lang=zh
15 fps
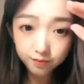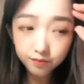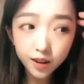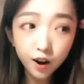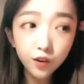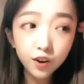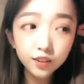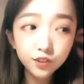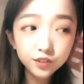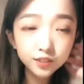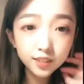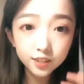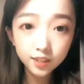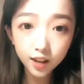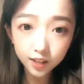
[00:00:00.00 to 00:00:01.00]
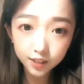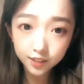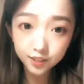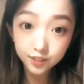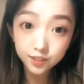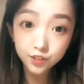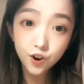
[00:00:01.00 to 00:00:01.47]
别让口红蹭脏了
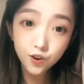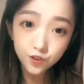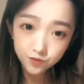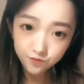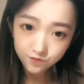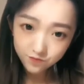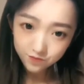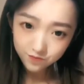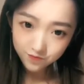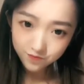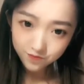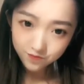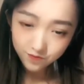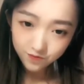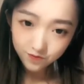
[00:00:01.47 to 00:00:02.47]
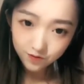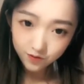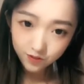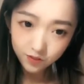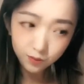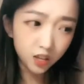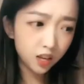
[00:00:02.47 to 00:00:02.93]
你的手。我跟吴彦祖
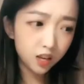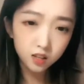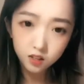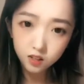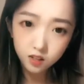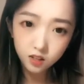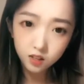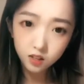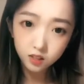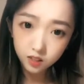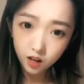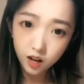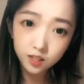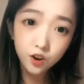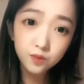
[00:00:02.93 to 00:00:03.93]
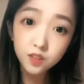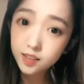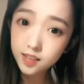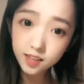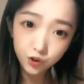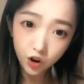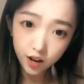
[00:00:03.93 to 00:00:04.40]
是你。谁都没
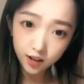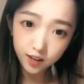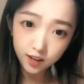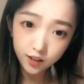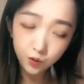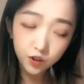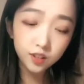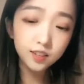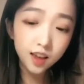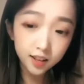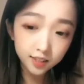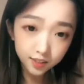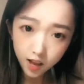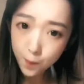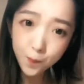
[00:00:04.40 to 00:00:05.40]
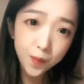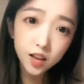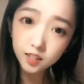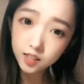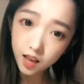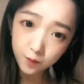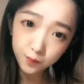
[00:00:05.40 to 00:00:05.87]
你帅，我的眼里根
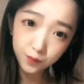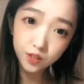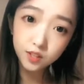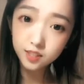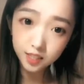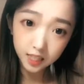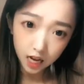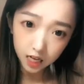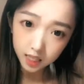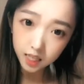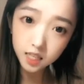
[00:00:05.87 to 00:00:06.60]
本看不见其他异